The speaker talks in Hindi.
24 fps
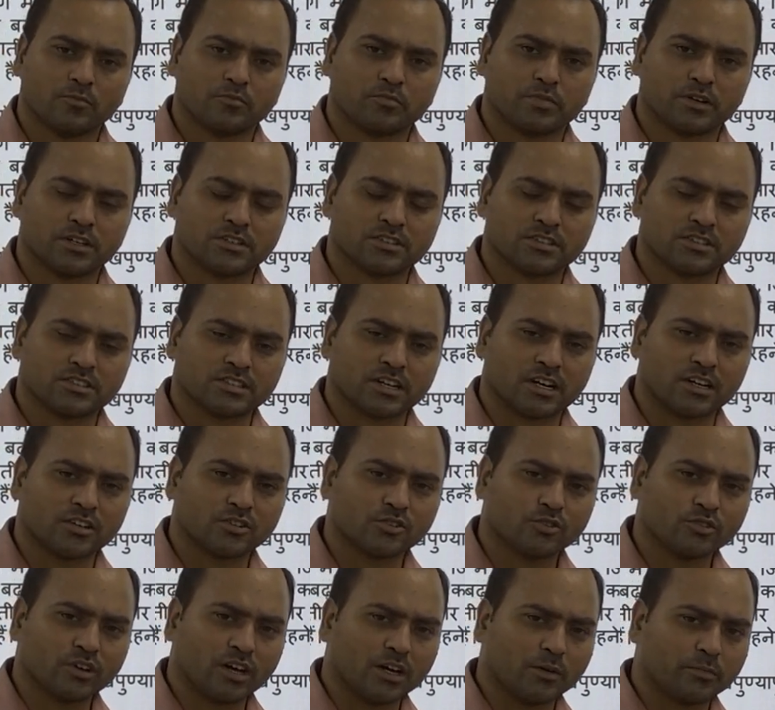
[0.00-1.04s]
प्रिय
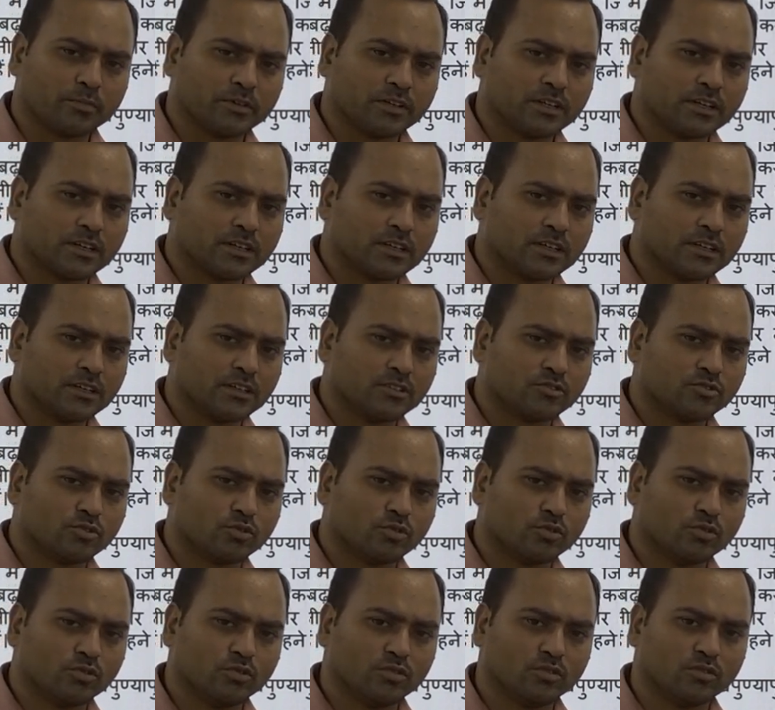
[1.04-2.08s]
शिक्षार्थी यहाँ पे देखिए जो
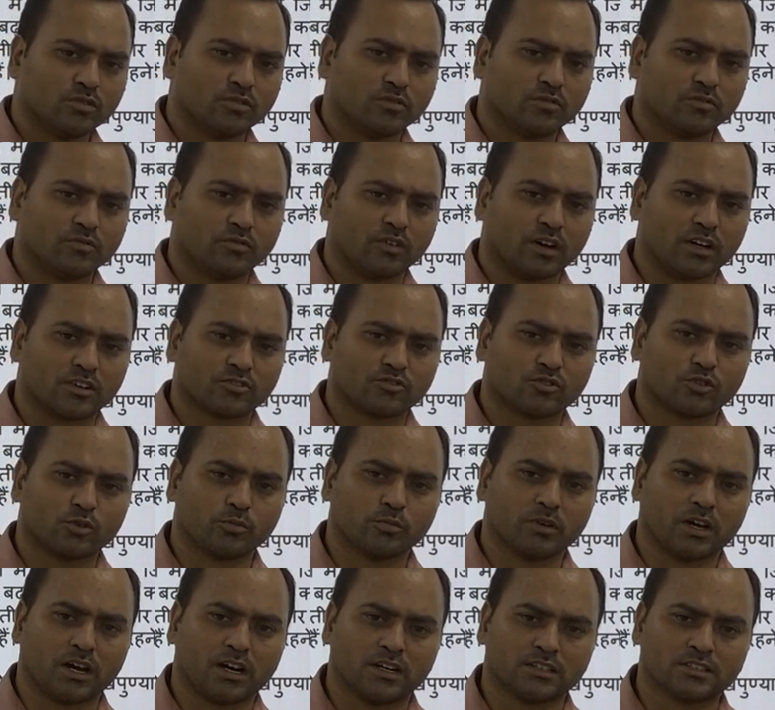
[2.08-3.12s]
वास्तव
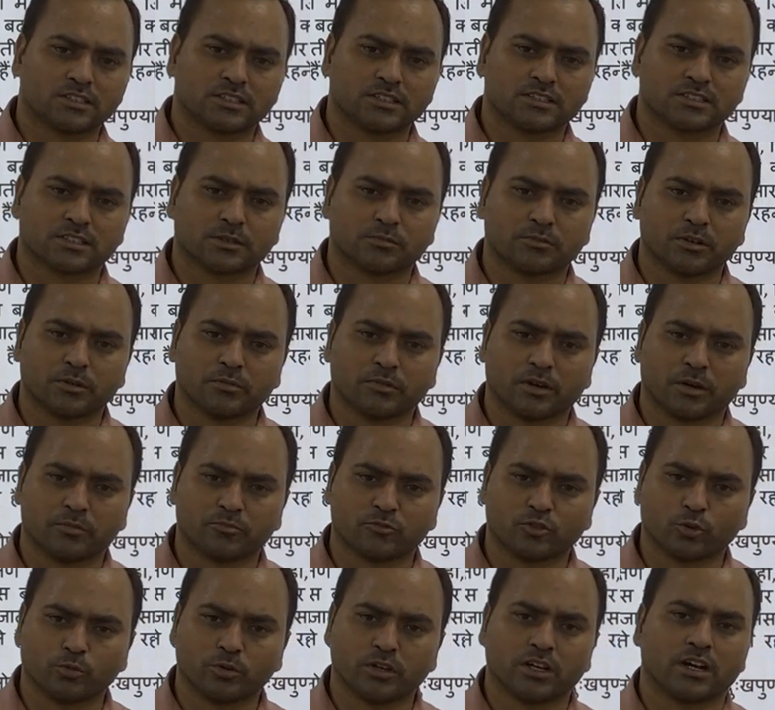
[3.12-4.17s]
में आज के समय में हम
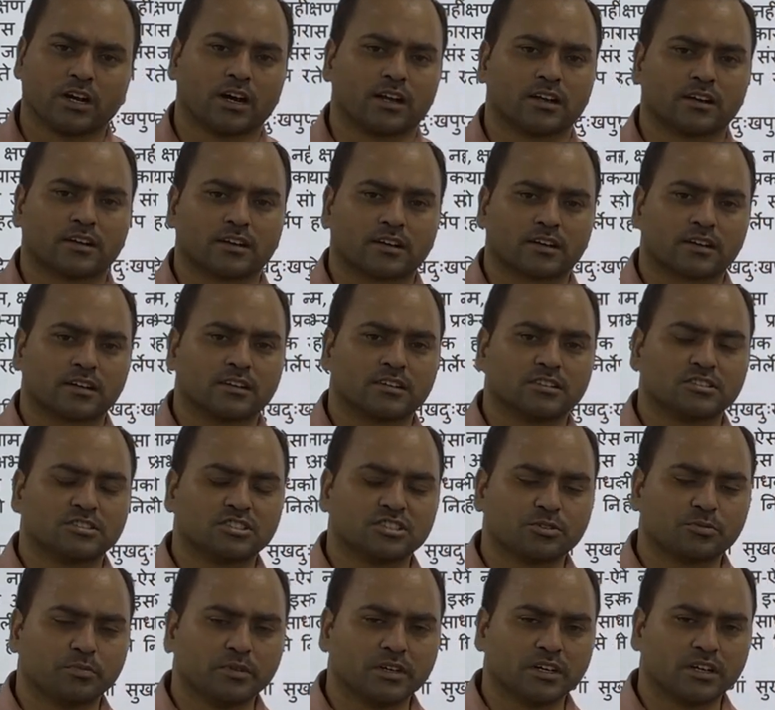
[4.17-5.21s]
जो भी कार्य कर रहे हैं
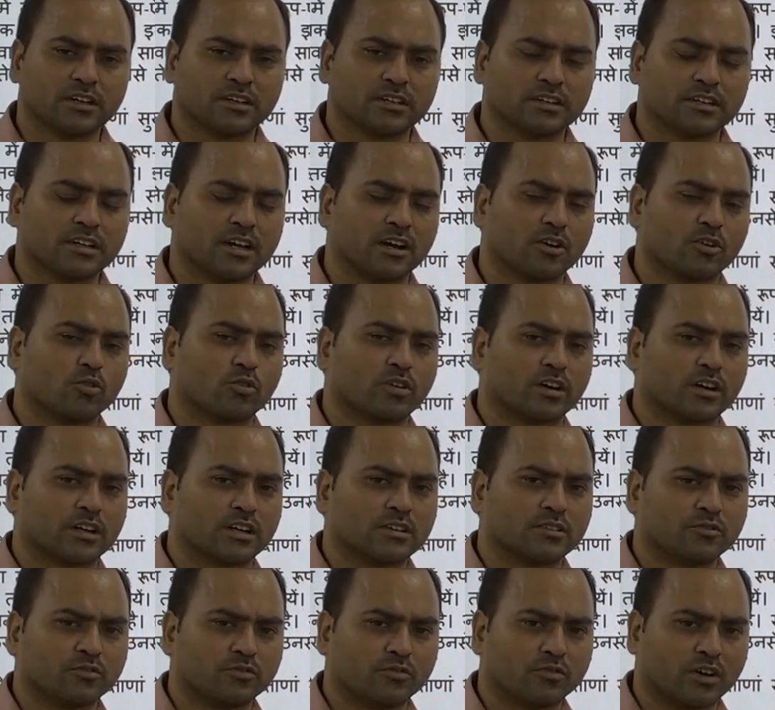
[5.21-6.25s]
जिस भी क्रिया को कर
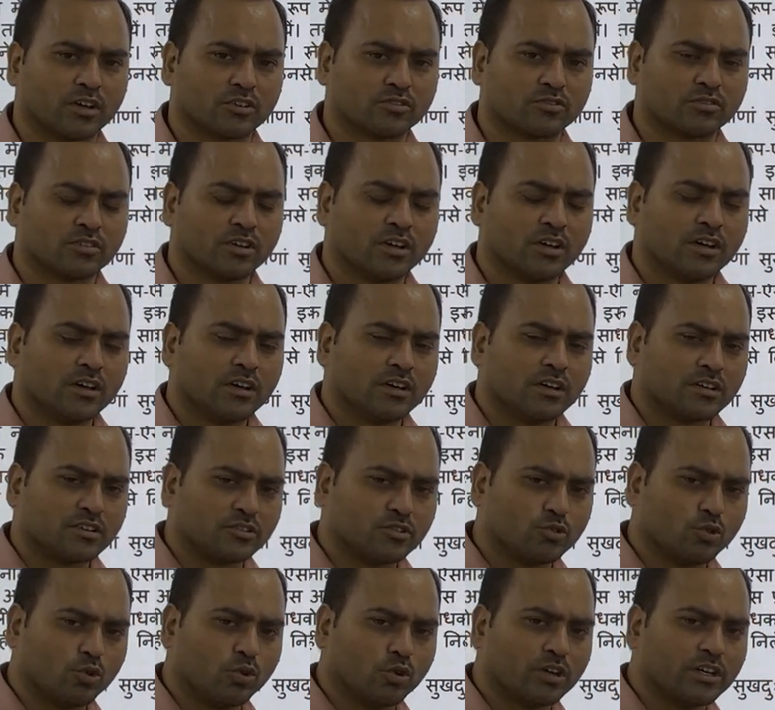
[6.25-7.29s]
रहे हैं वास्तव
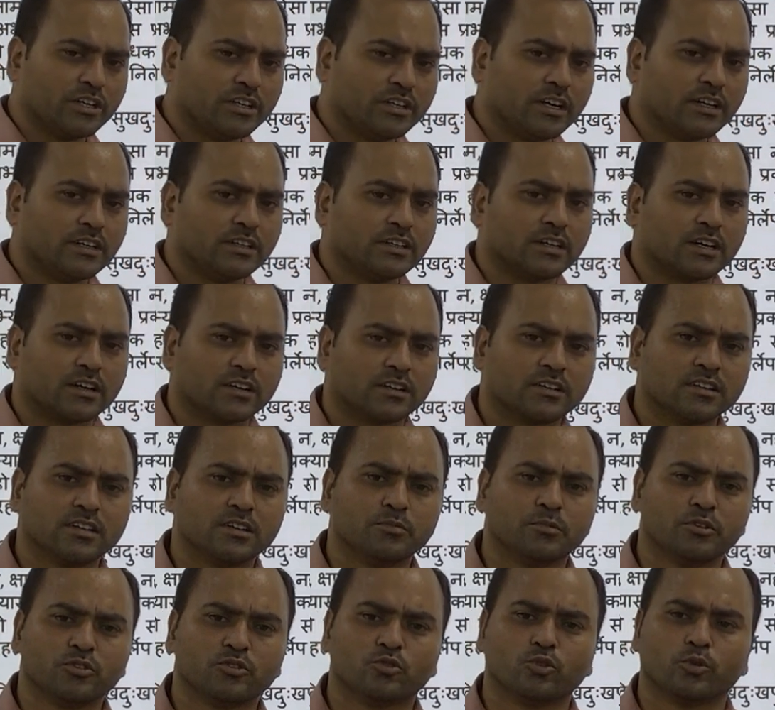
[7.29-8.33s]
योग ही नहीं अन्य
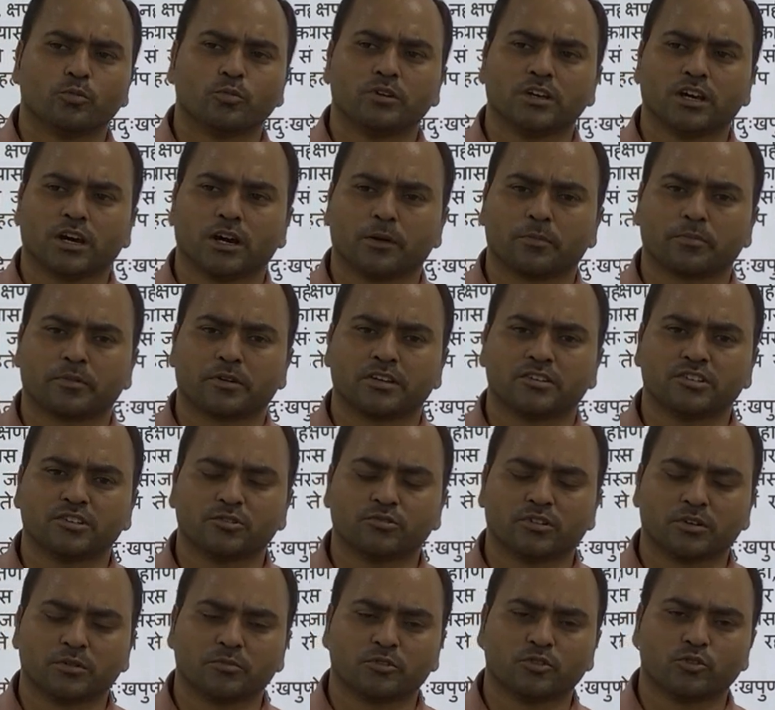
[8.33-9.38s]
भी जो भी आपके
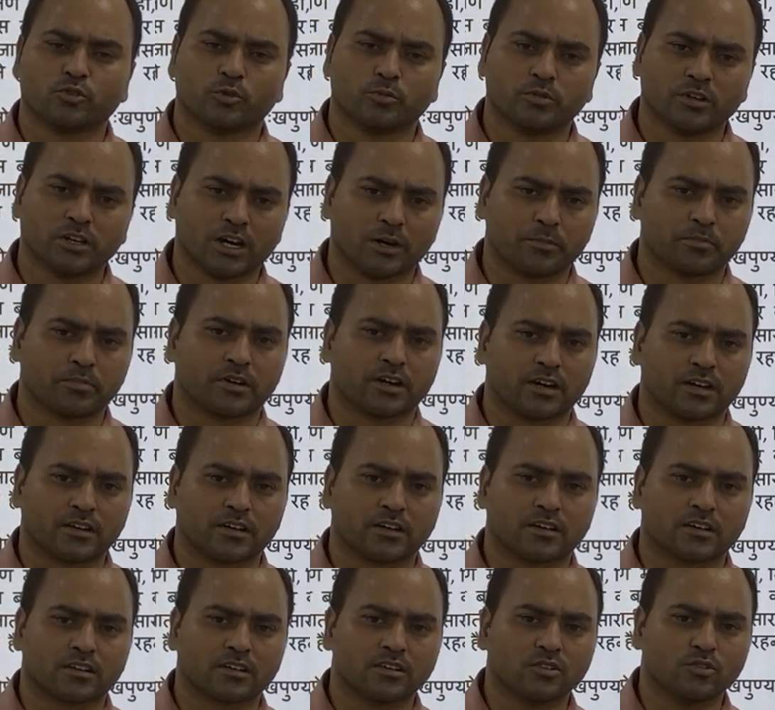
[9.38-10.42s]
जीवन में जो भी आप कार्य
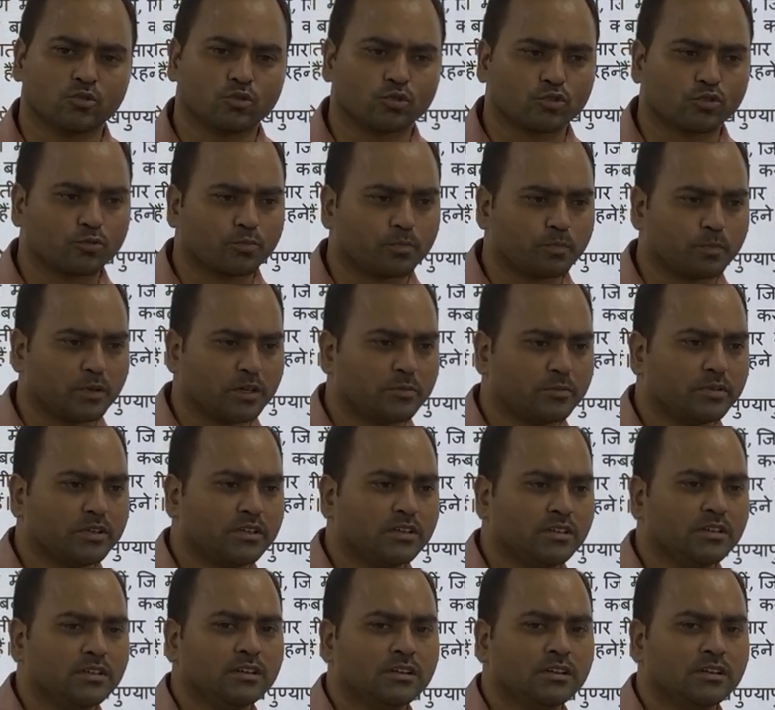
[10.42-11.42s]
कर रहे हैं उस पर भी